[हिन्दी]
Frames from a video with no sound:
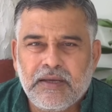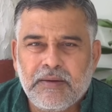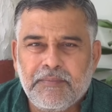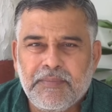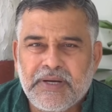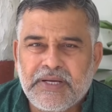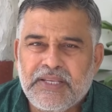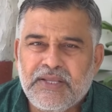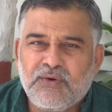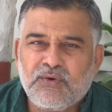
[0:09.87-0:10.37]

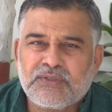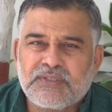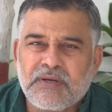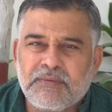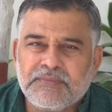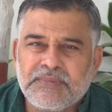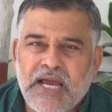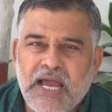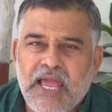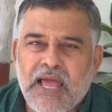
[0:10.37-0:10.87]
बेटी को
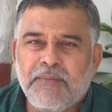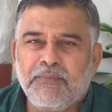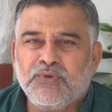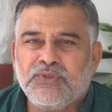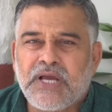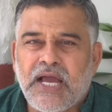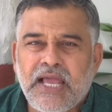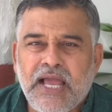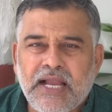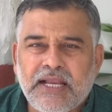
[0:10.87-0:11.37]
समझाया
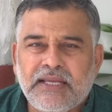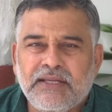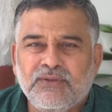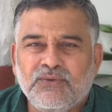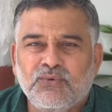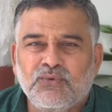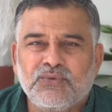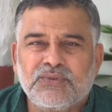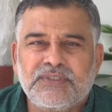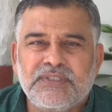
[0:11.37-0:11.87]
बुझाया
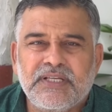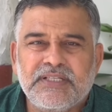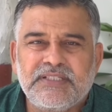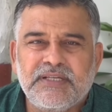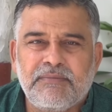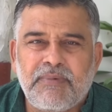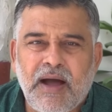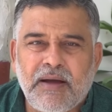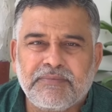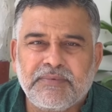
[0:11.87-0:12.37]
किंतु उसने
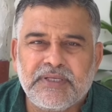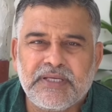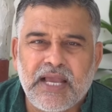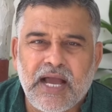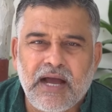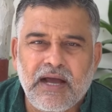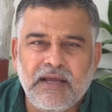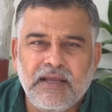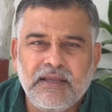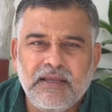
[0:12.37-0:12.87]
जवाब दिया
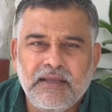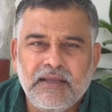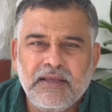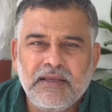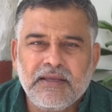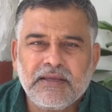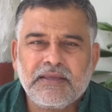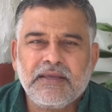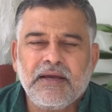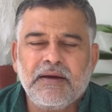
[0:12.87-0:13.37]

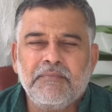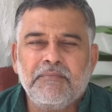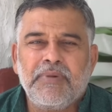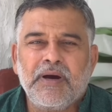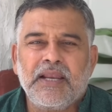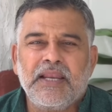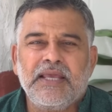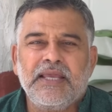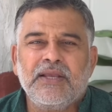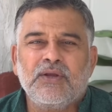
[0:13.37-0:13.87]
कि हम
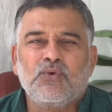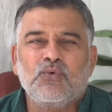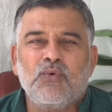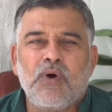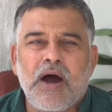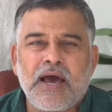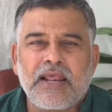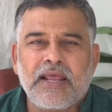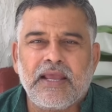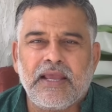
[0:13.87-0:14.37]
भले ही
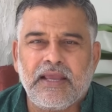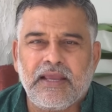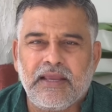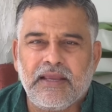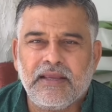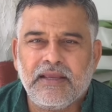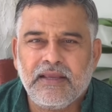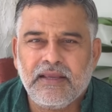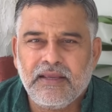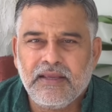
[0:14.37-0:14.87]
कुंवारे हैं
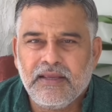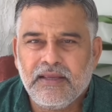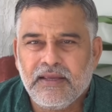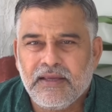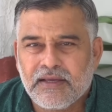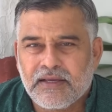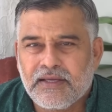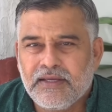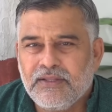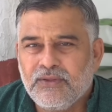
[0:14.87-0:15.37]

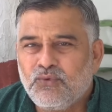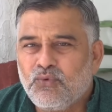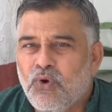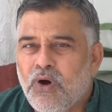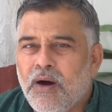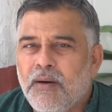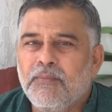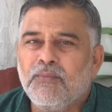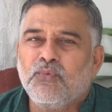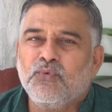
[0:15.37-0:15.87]
किंतु
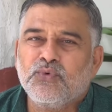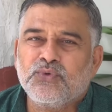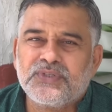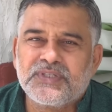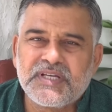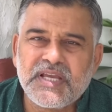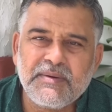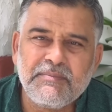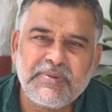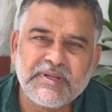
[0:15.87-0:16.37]
हम
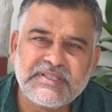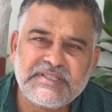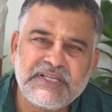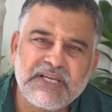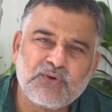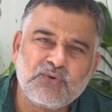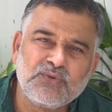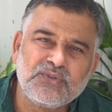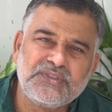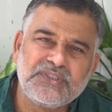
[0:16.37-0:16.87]
उसके बच्चे
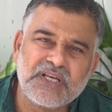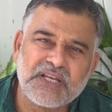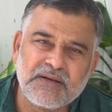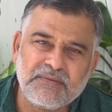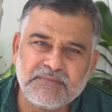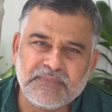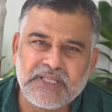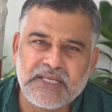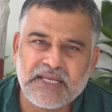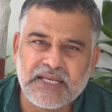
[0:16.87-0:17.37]
को
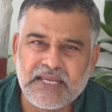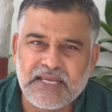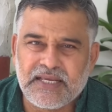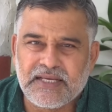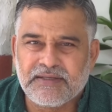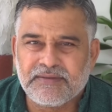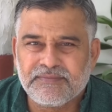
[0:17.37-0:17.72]
जन्म देंगे